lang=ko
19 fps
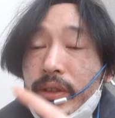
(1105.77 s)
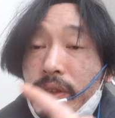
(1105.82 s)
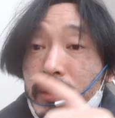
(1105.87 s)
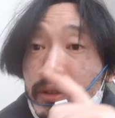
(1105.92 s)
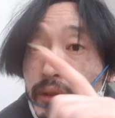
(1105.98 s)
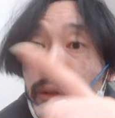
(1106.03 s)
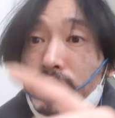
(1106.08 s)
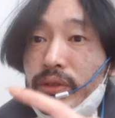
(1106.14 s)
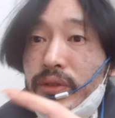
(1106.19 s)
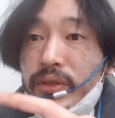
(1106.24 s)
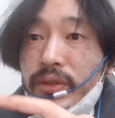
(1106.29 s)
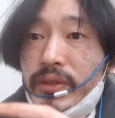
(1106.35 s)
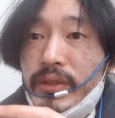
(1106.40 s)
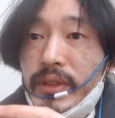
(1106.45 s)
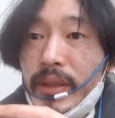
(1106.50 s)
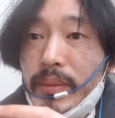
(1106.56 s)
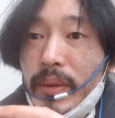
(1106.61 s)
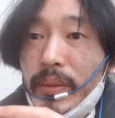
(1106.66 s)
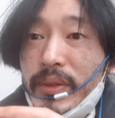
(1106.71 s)

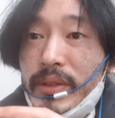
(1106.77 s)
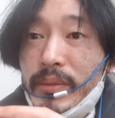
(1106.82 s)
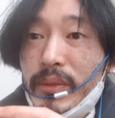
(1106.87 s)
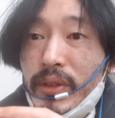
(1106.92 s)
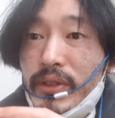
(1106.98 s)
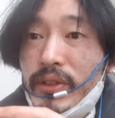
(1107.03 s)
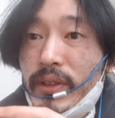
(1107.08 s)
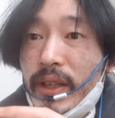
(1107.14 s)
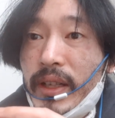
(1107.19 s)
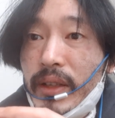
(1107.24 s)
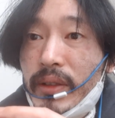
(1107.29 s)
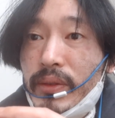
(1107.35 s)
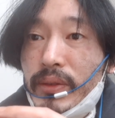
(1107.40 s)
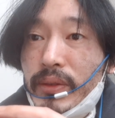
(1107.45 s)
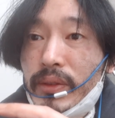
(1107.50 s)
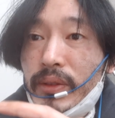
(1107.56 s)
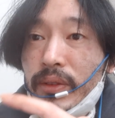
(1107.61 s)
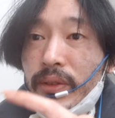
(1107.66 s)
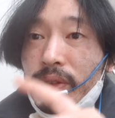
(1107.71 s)
뉴턴의 법칙 먼저
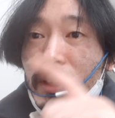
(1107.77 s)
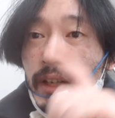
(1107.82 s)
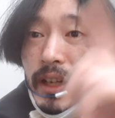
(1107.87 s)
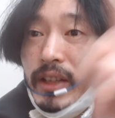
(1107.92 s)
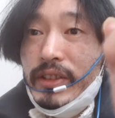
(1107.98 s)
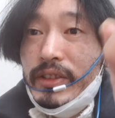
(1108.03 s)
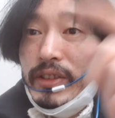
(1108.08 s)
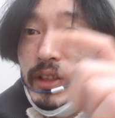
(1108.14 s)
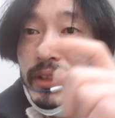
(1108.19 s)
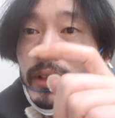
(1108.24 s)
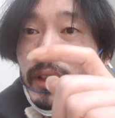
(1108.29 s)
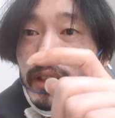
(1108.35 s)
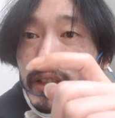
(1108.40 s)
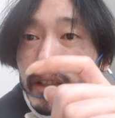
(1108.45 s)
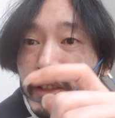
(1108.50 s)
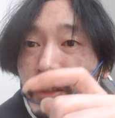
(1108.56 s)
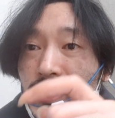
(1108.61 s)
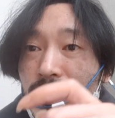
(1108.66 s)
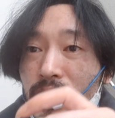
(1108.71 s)
가고 아인슈타인으로
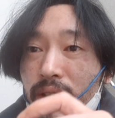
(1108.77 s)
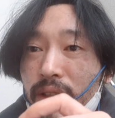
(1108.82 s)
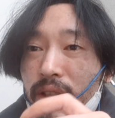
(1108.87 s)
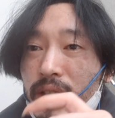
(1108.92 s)
갈게요.